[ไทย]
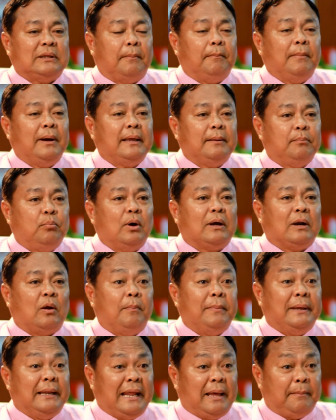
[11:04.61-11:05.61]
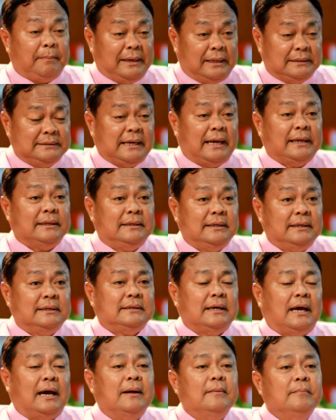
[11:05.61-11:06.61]
ทำให้พวกเรามีแรงบันดาลใจที่
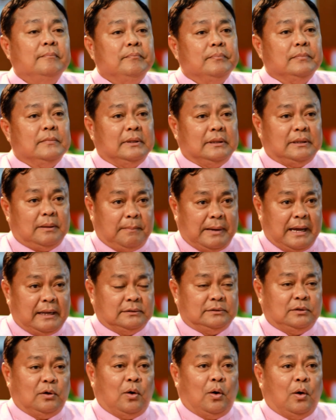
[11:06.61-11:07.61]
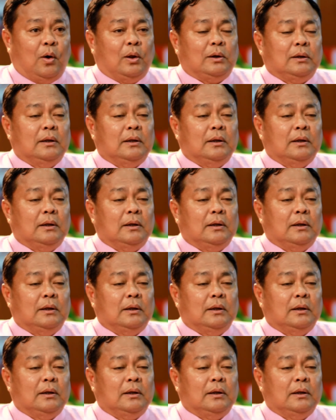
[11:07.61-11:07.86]
จะทำงานต่อ